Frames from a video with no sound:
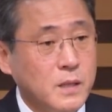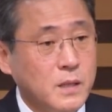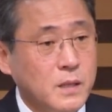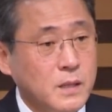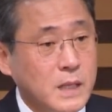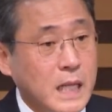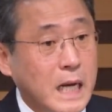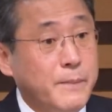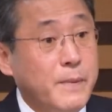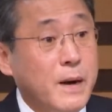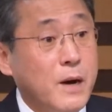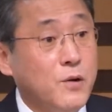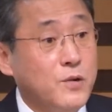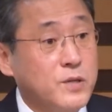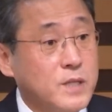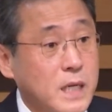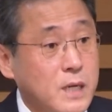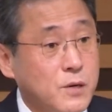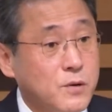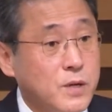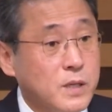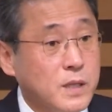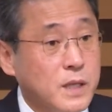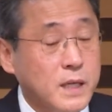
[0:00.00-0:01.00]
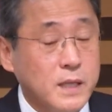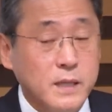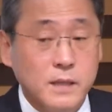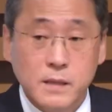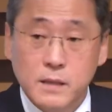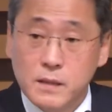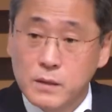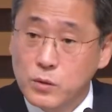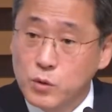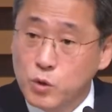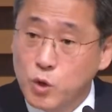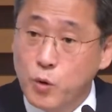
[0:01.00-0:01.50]
남하고 싸울 땐
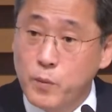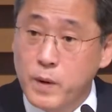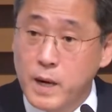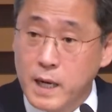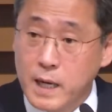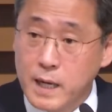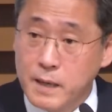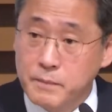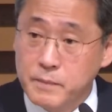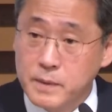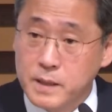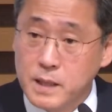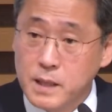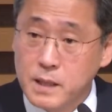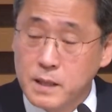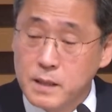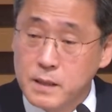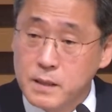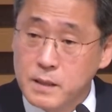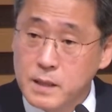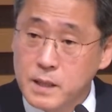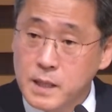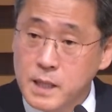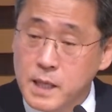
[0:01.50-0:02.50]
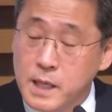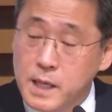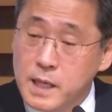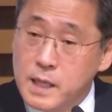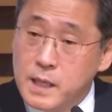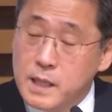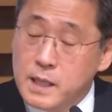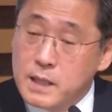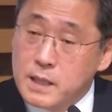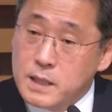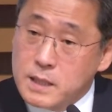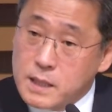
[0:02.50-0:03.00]
도망갑니다.
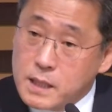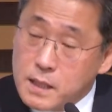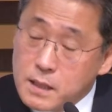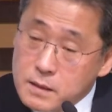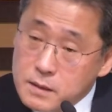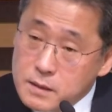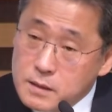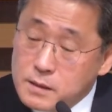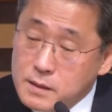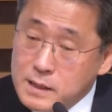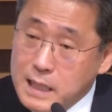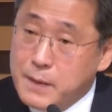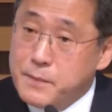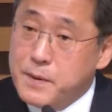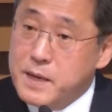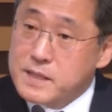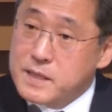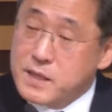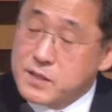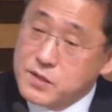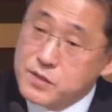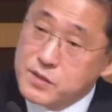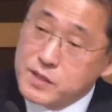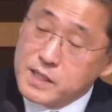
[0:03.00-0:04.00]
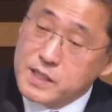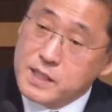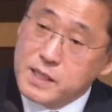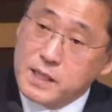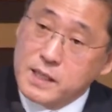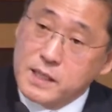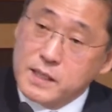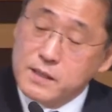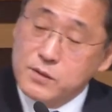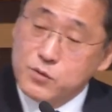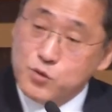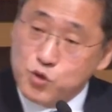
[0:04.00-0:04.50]
제가 그 남한산성
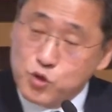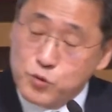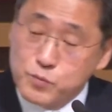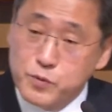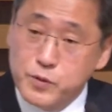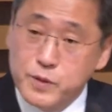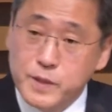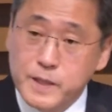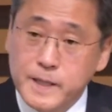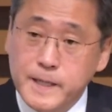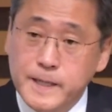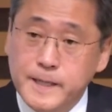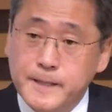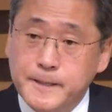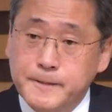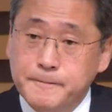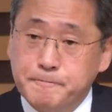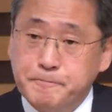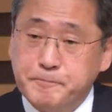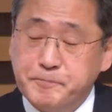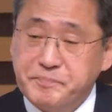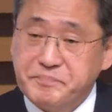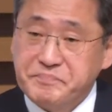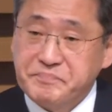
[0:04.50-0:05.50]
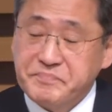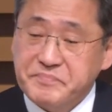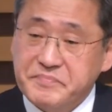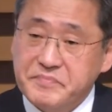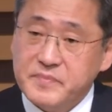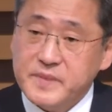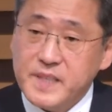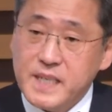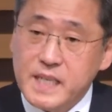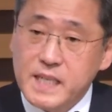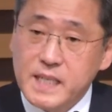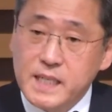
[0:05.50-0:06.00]
이야기를 쭉 보니까
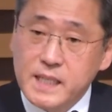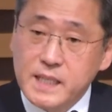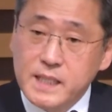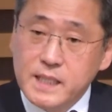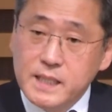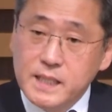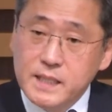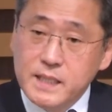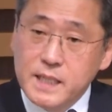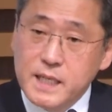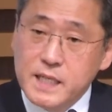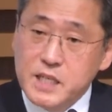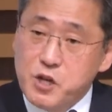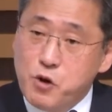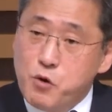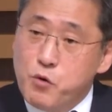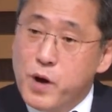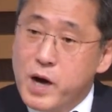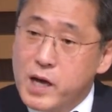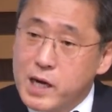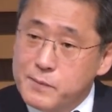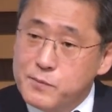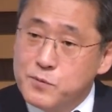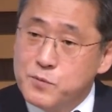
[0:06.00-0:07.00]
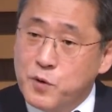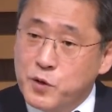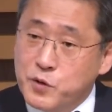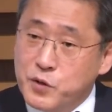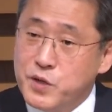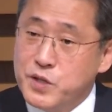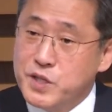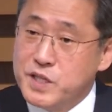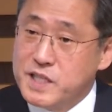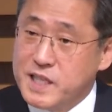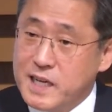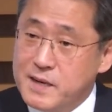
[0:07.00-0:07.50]
자, 영화를 보면
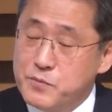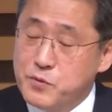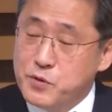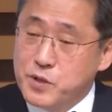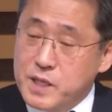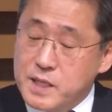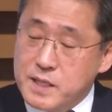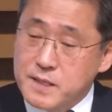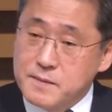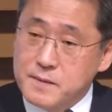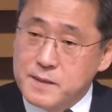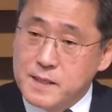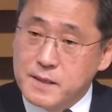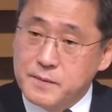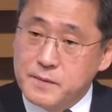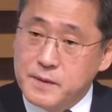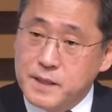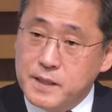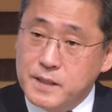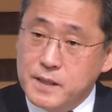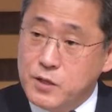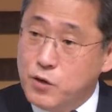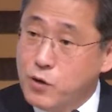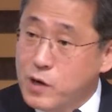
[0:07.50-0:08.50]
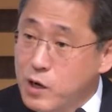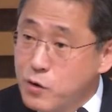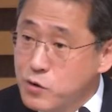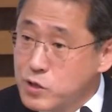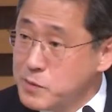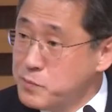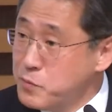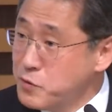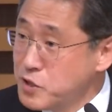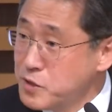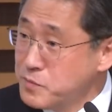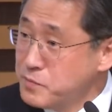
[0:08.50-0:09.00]
어떨지 잘 모르겠습니다만 영화 혹시
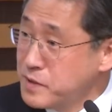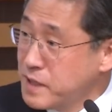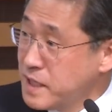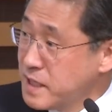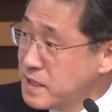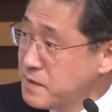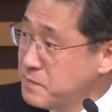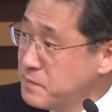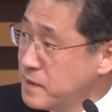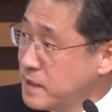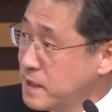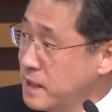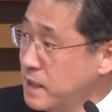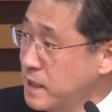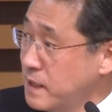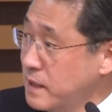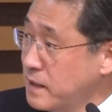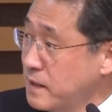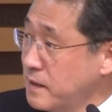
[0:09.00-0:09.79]
보신 분 계십니까?